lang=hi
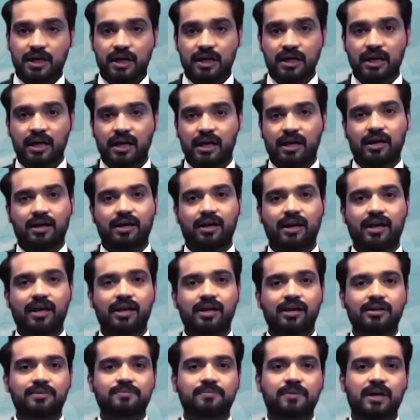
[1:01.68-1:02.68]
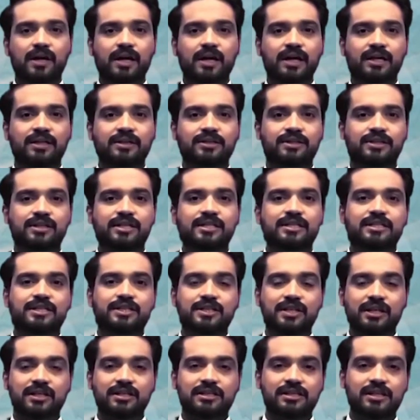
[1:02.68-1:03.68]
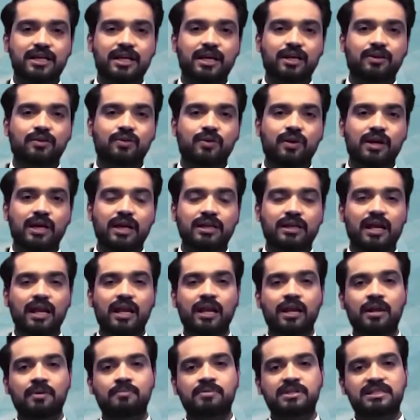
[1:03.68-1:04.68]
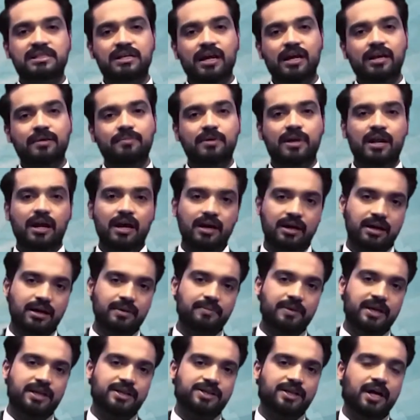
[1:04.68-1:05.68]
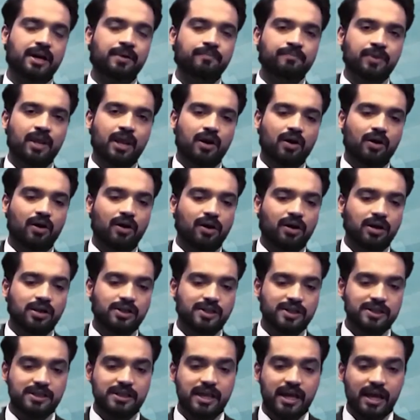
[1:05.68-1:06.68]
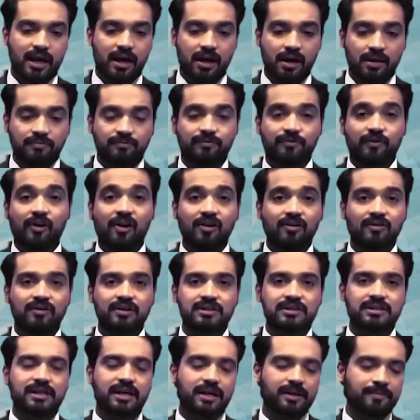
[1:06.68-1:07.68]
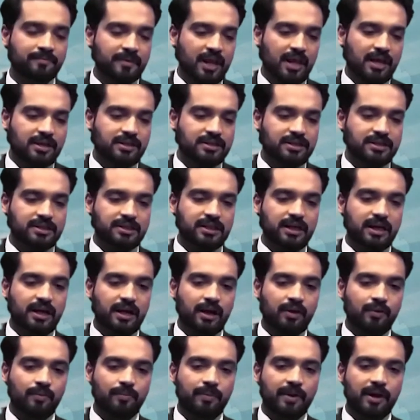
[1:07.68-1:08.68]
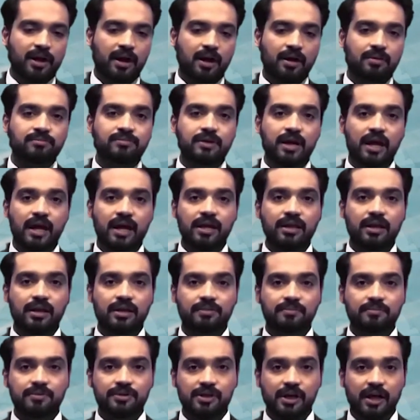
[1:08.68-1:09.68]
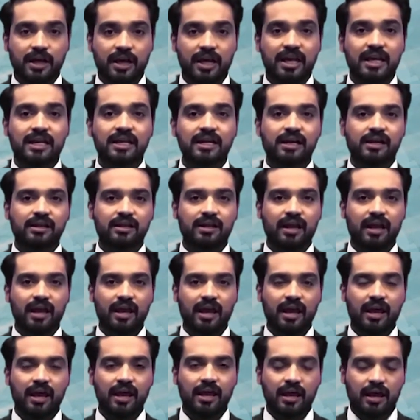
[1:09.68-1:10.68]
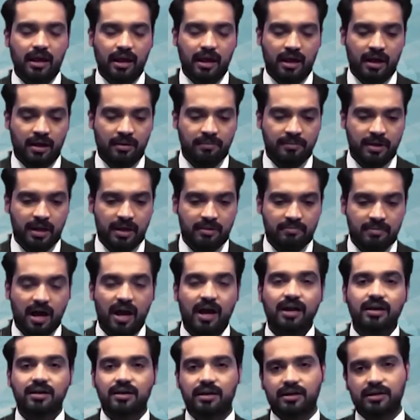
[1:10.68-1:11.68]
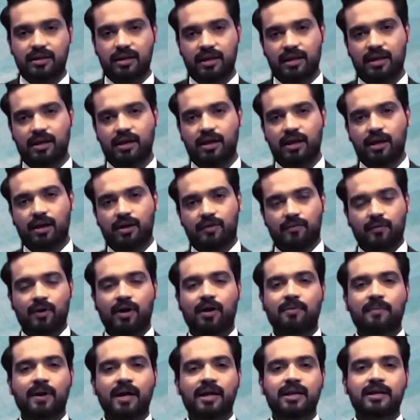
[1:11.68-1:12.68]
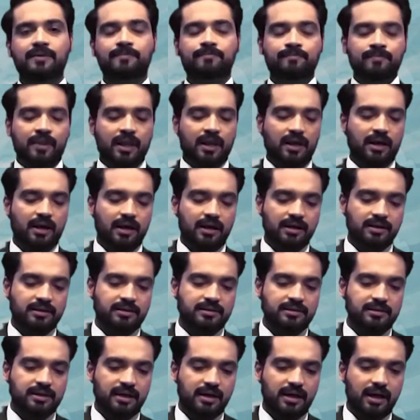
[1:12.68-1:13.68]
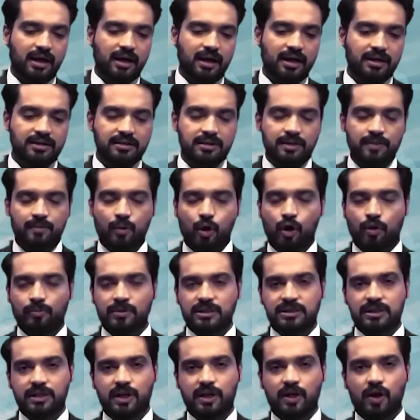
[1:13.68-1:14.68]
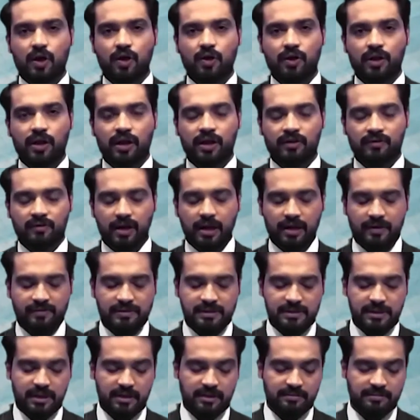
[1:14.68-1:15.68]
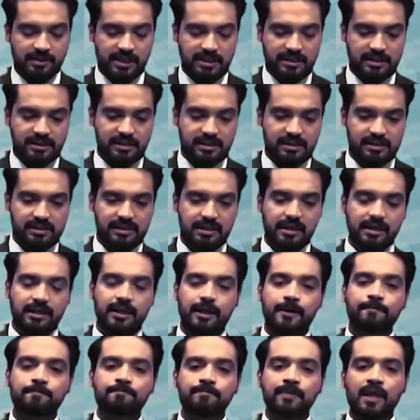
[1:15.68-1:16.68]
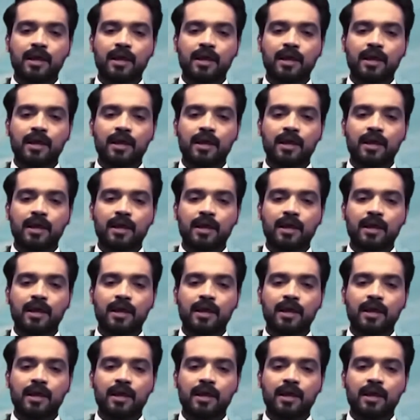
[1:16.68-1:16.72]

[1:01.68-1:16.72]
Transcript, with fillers: तक कि जिस शख्सियत को अल्लाह ताला ने मसाले बनाकर भेजा और जिसके हम फॉलोअर्स हैं जिसके ऊपर हम यकीन रखते हैं हम ईमान रखते हैं वो हमारी सरकार हज़रत मोहम्मद सल्लल्लाहु अलैहि वसल्लम जैसी शख्सियत हैं